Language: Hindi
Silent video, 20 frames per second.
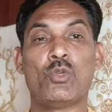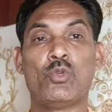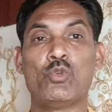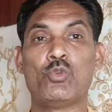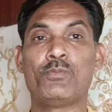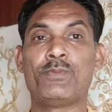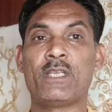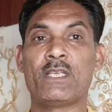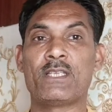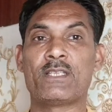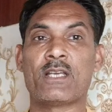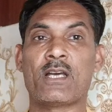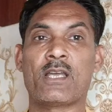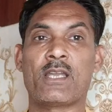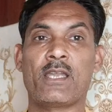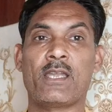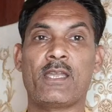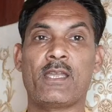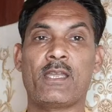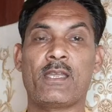डूबते जा
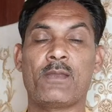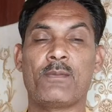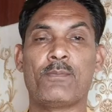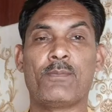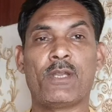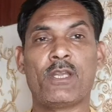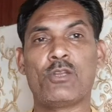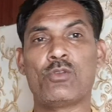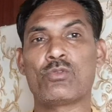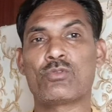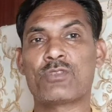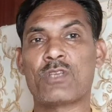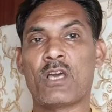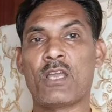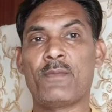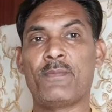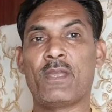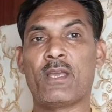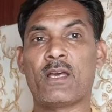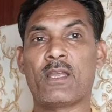रहे हैं बड़े
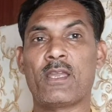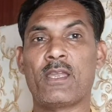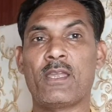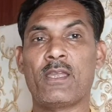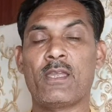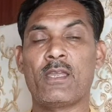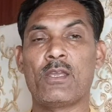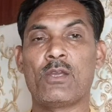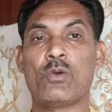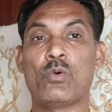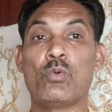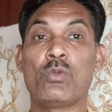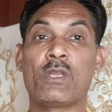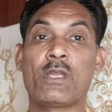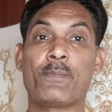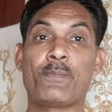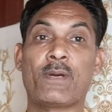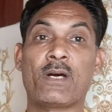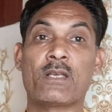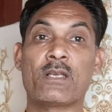नुकसान में आ रहे हैं
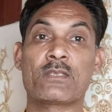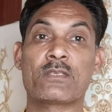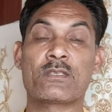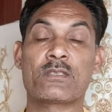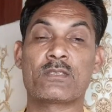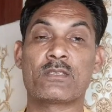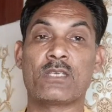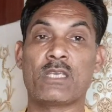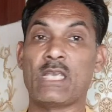उनके पास